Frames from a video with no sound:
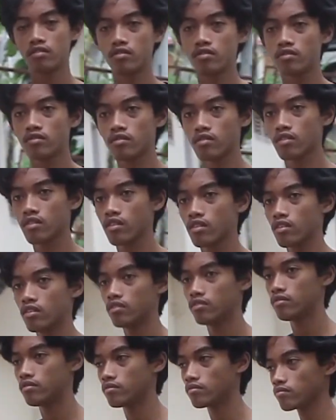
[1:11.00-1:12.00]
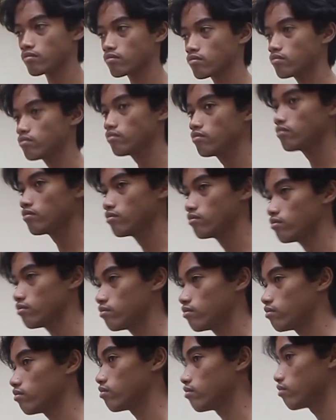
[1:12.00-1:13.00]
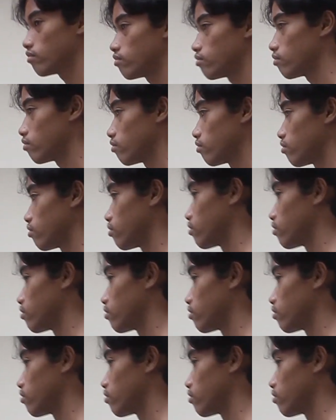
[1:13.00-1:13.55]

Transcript: Nah ini ya teman-teman ya, untuk uh, 60